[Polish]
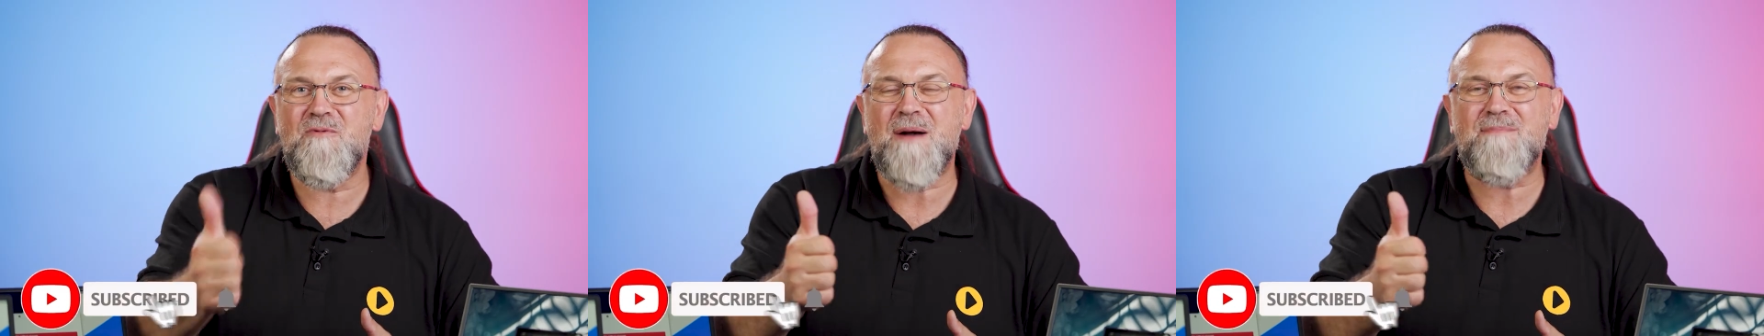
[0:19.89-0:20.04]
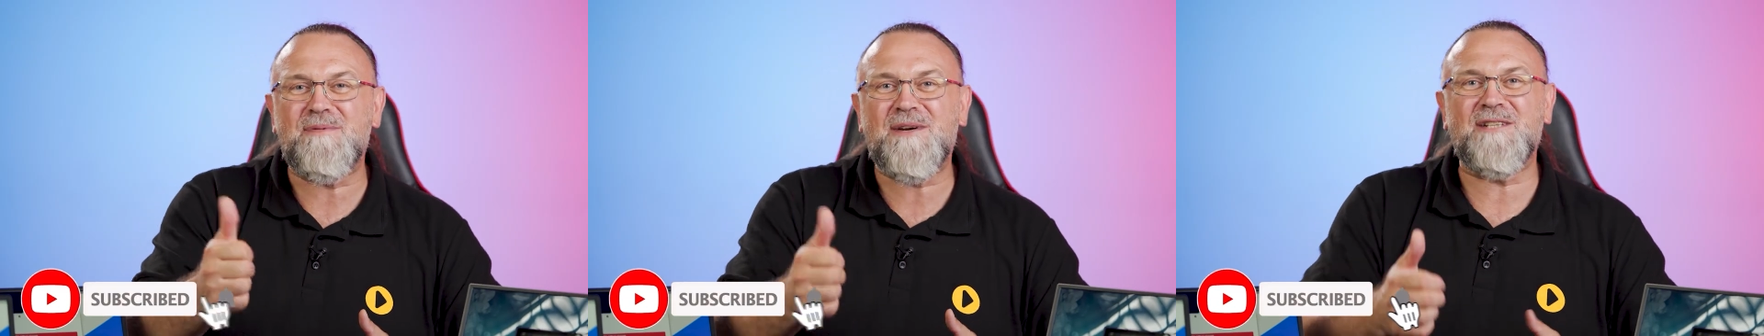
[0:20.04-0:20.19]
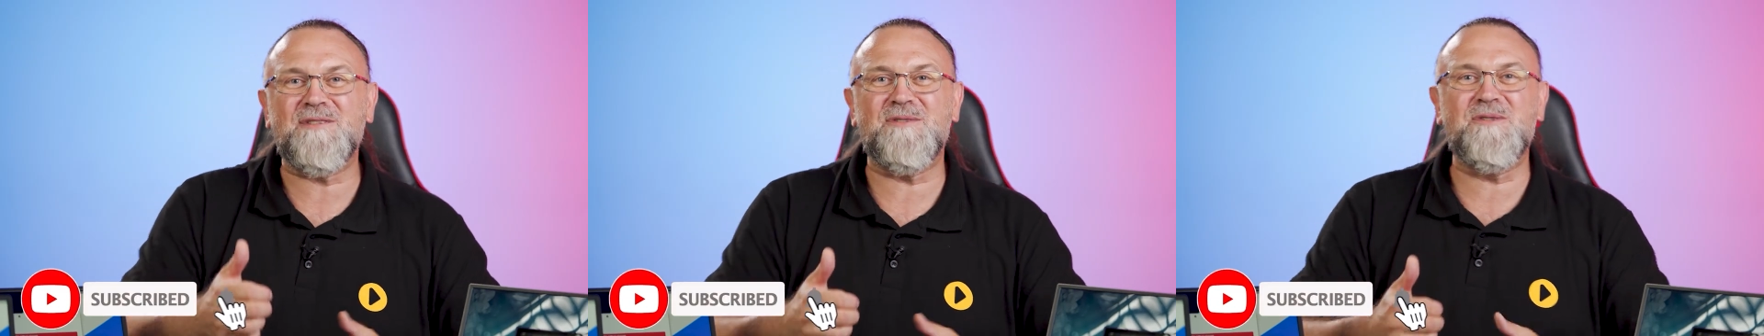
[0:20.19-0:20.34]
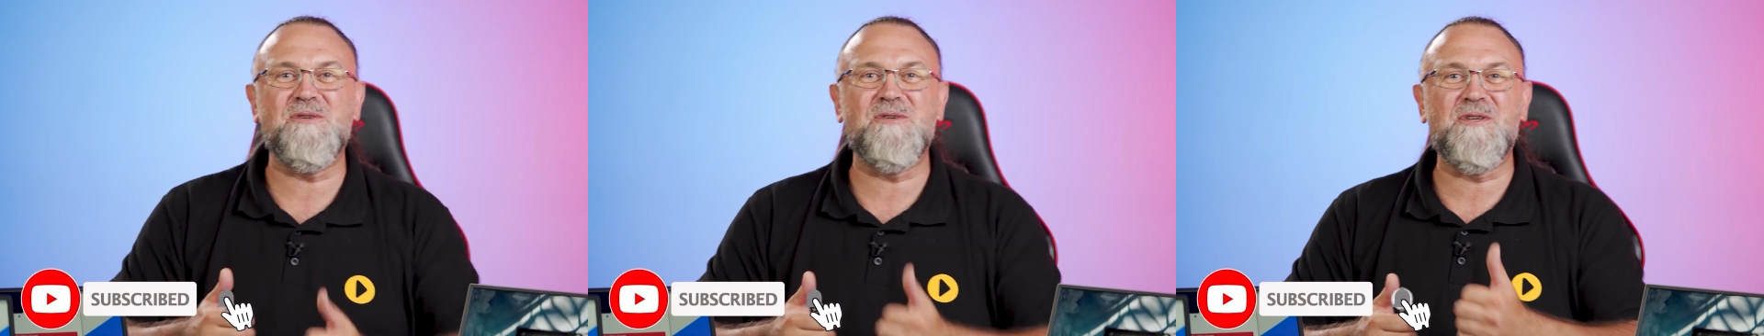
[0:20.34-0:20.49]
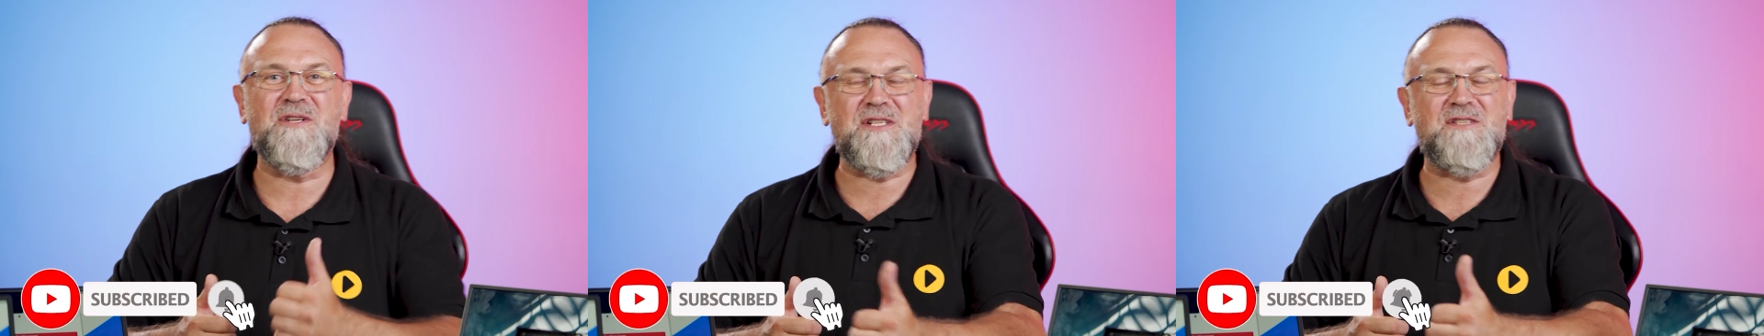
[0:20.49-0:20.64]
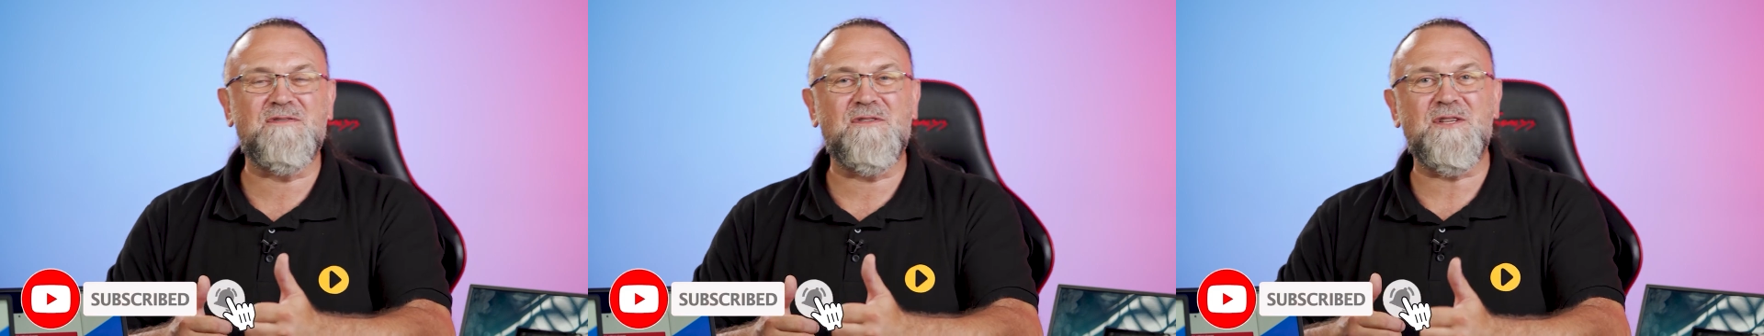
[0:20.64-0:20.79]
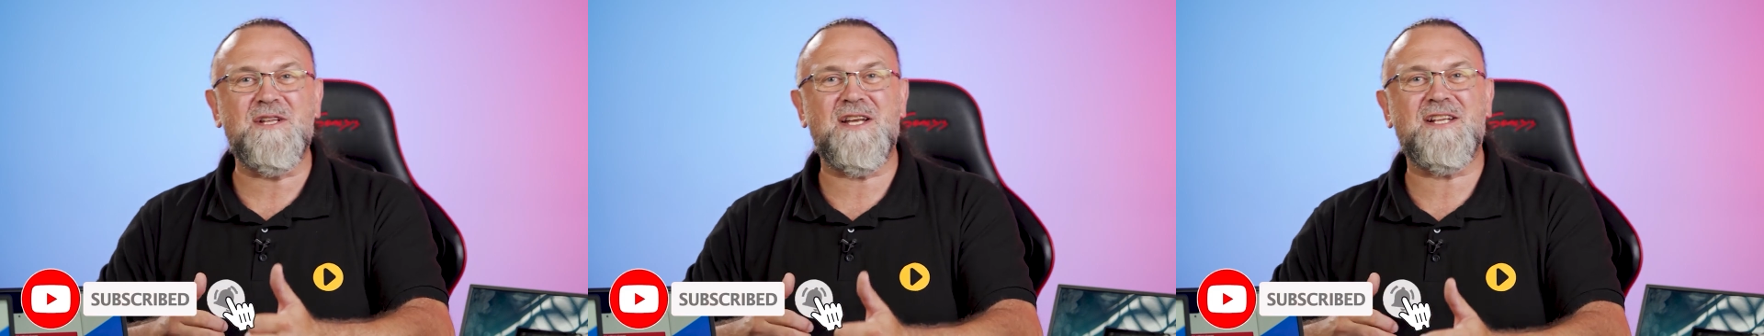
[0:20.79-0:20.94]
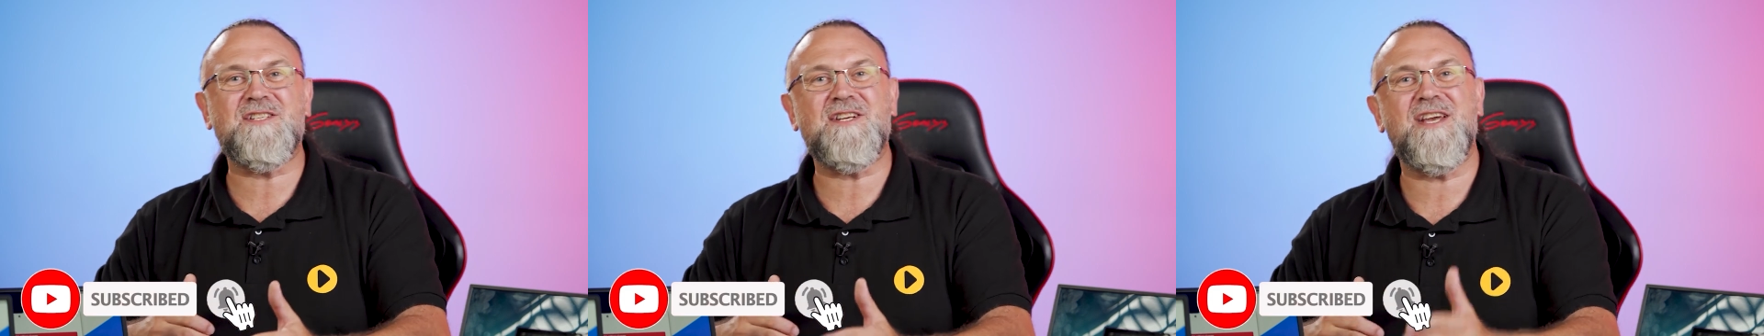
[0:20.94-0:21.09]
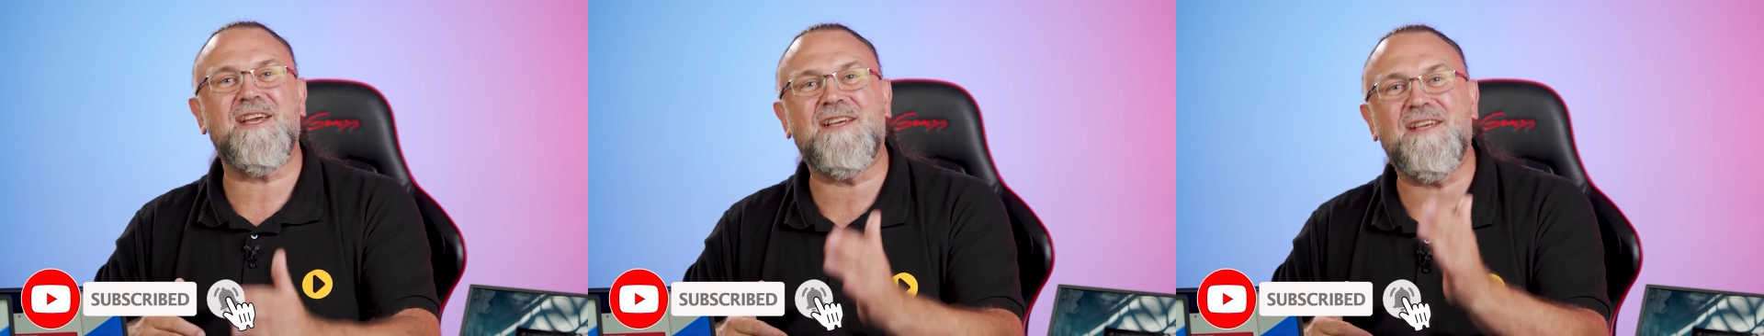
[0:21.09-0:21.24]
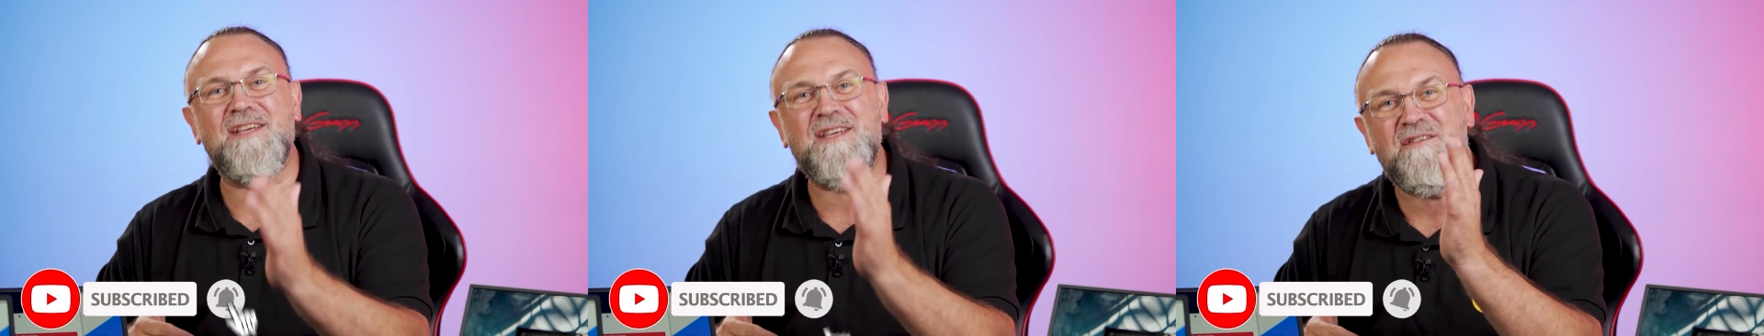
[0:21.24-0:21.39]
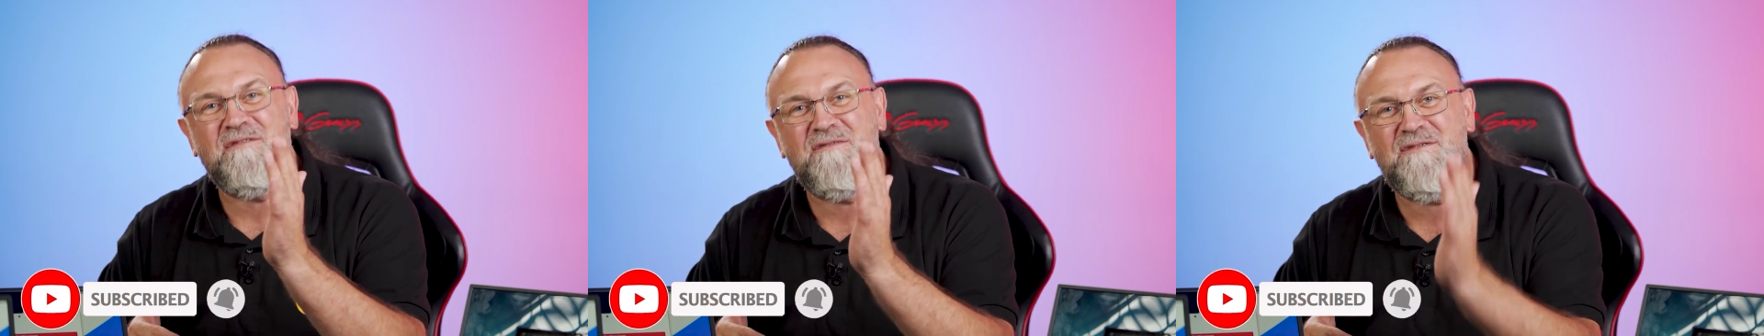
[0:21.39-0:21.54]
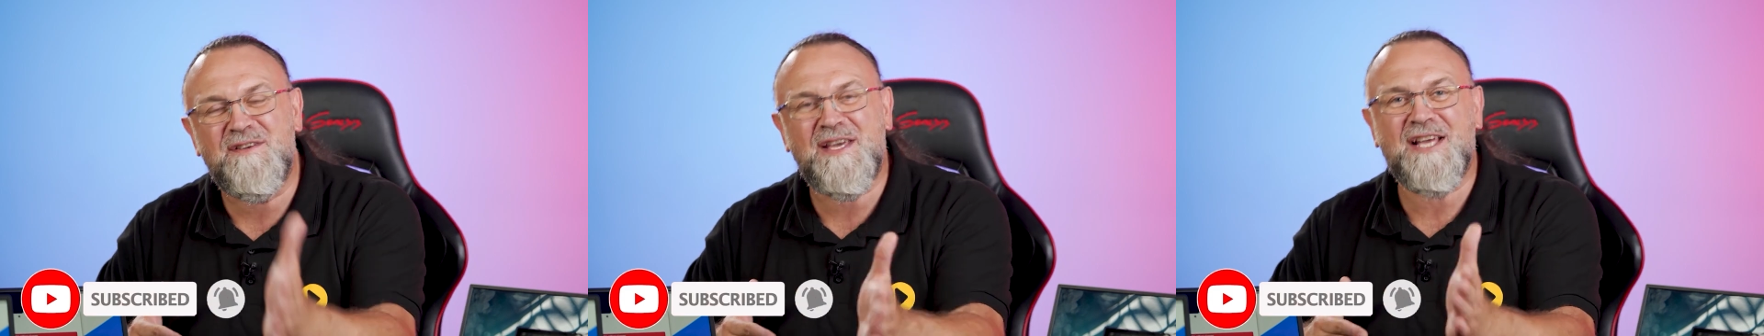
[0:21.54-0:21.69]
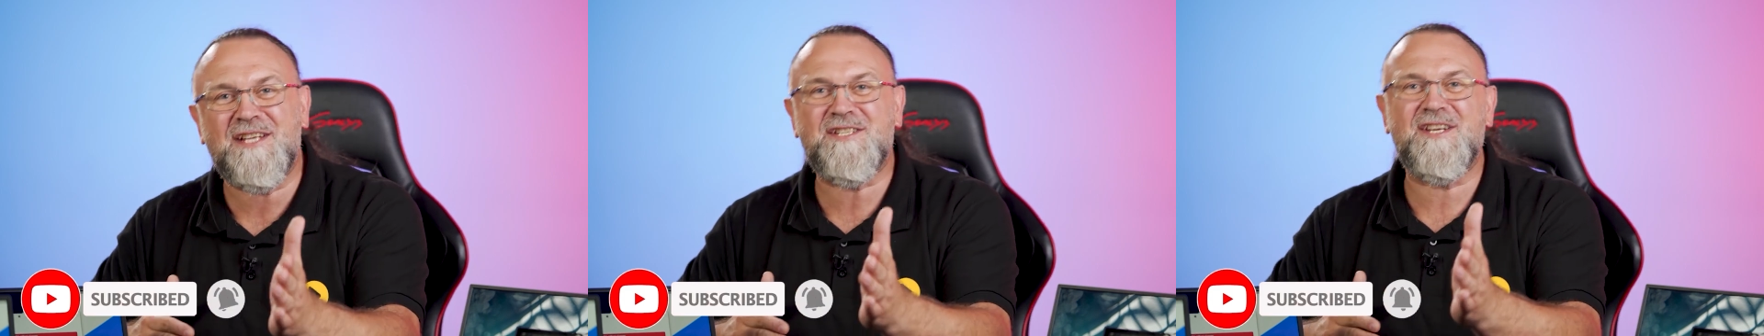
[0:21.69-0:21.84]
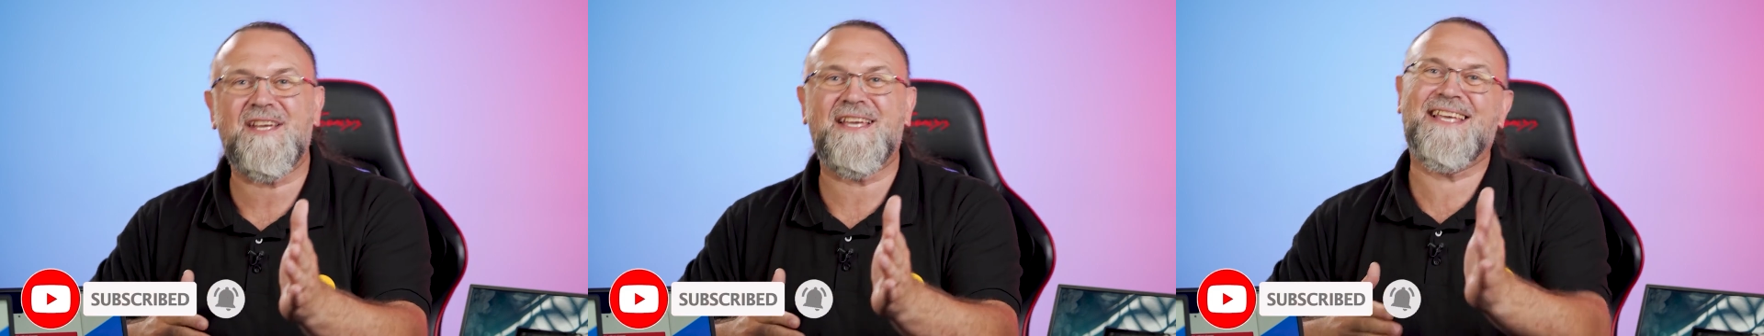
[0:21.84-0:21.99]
łapka do góry, dzwoneczek i wiecie,